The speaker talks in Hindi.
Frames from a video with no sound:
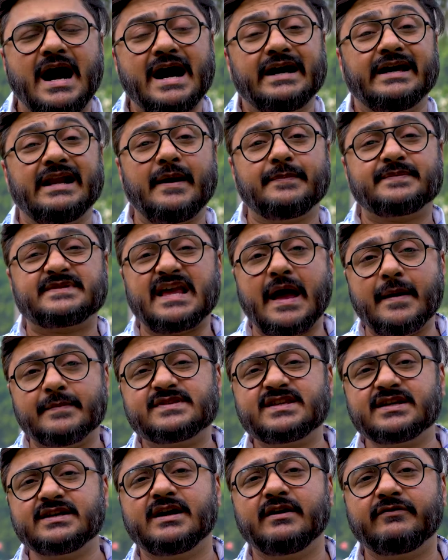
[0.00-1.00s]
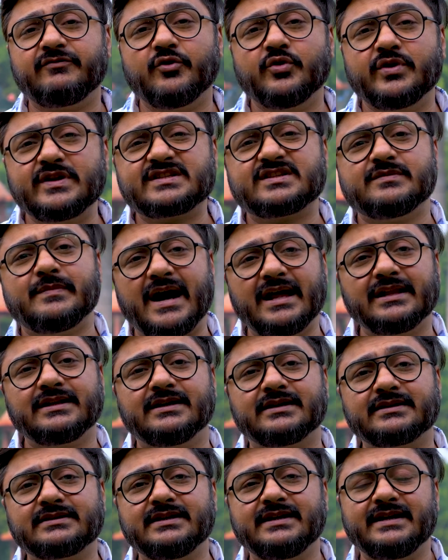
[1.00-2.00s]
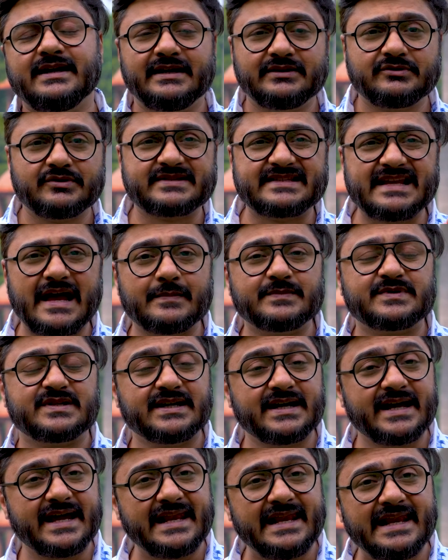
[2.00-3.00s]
अगर आप सैमसंग का फ़ोन इस्तेमाल करते हैं तो सैमसंग के